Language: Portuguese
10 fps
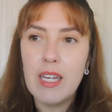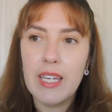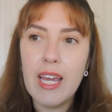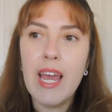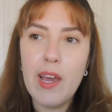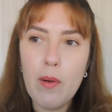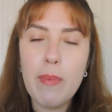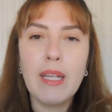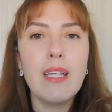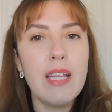que
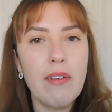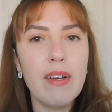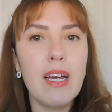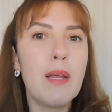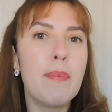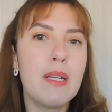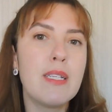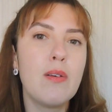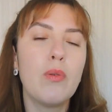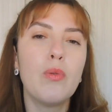realmente dava aquela
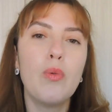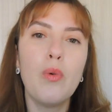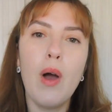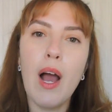impressão do